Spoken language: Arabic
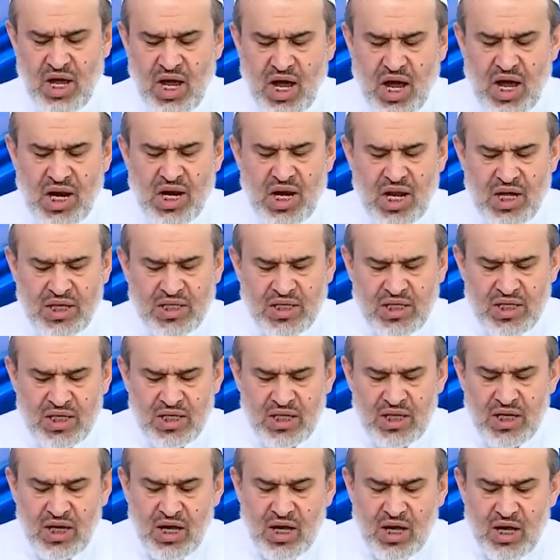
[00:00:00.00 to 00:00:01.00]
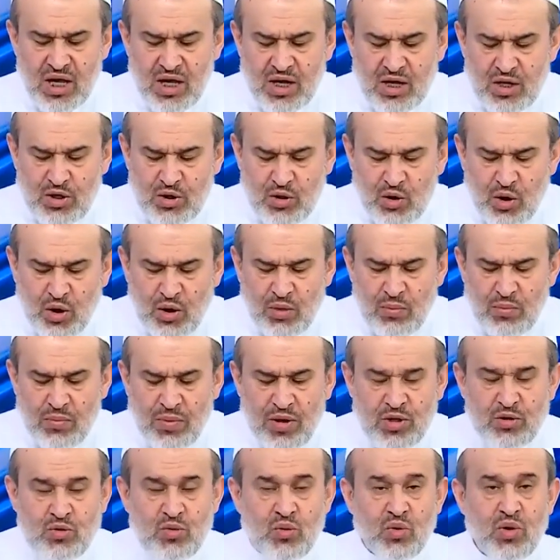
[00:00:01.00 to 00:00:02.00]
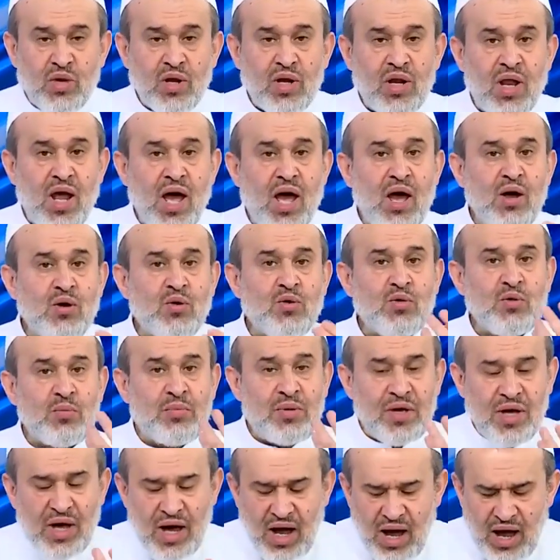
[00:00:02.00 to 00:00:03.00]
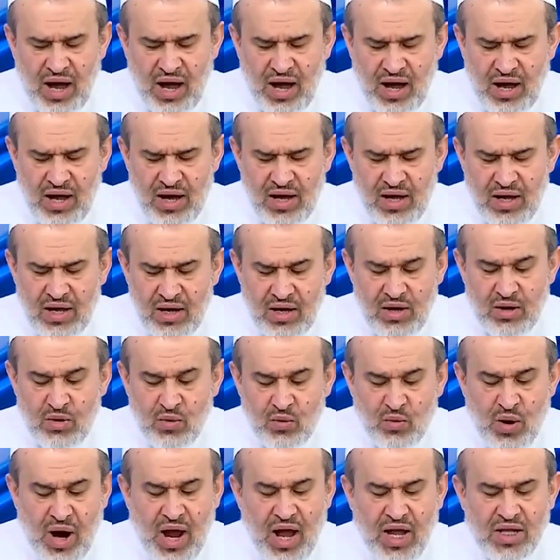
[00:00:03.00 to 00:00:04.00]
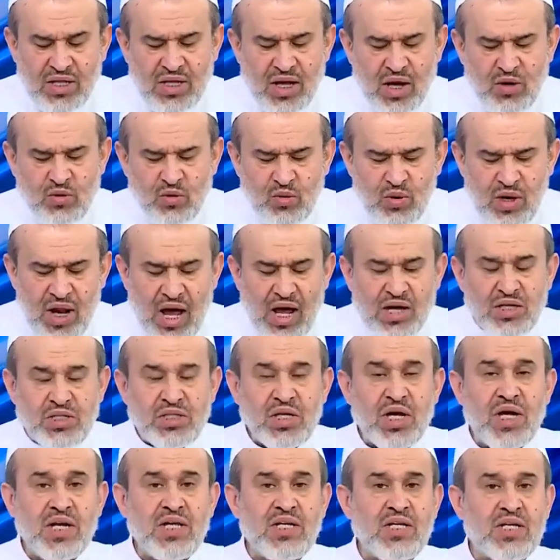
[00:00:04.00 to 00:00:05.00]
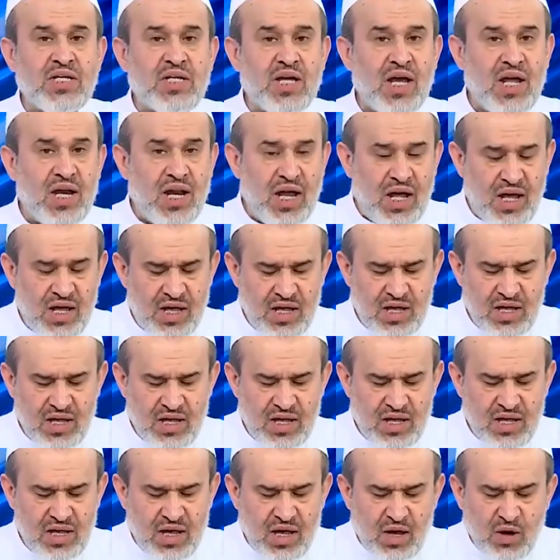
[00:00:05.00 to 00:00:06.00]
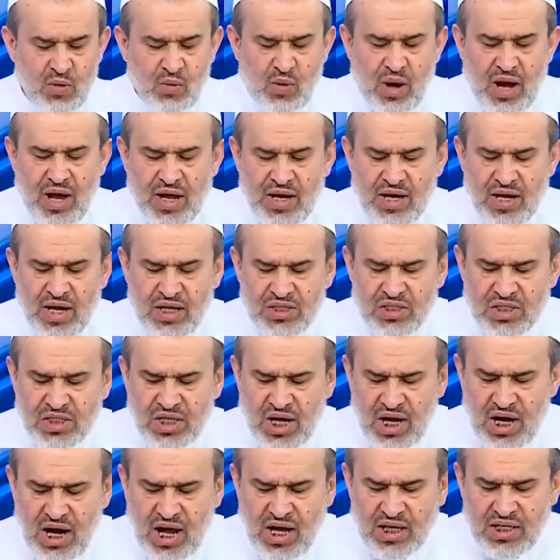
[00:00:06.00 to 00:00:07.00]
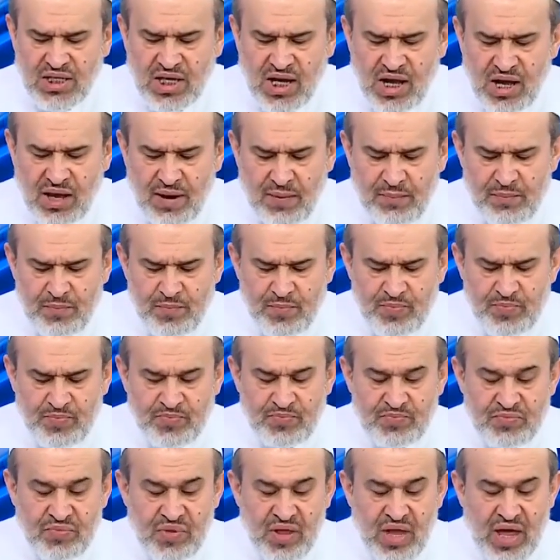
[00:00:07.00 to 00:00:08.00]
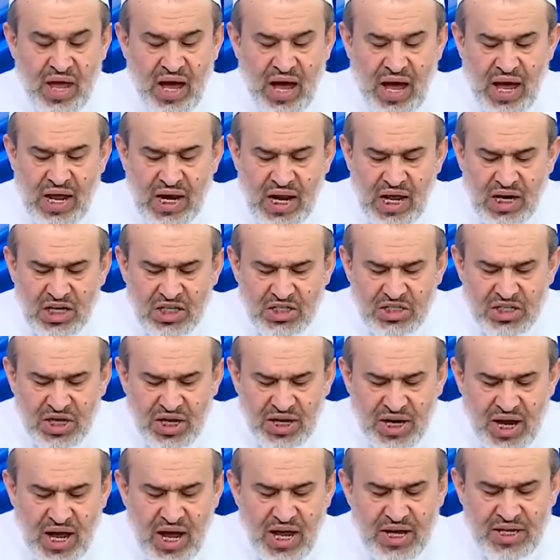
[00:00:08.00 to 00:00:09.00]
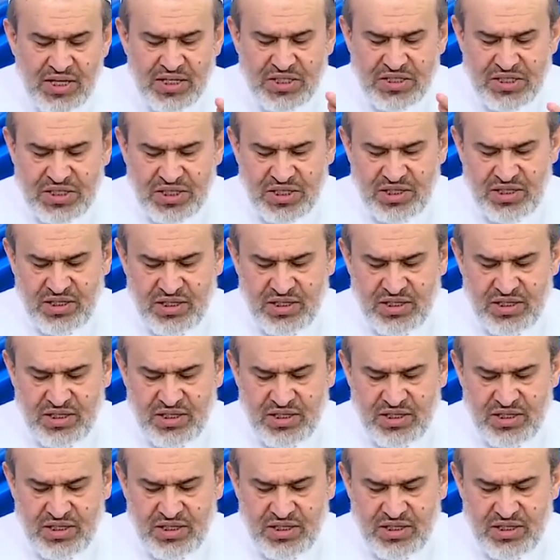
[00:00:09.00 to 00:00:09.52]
التي يعبد الله بها وحده لا شريك له وأن الصلاة على الجنائز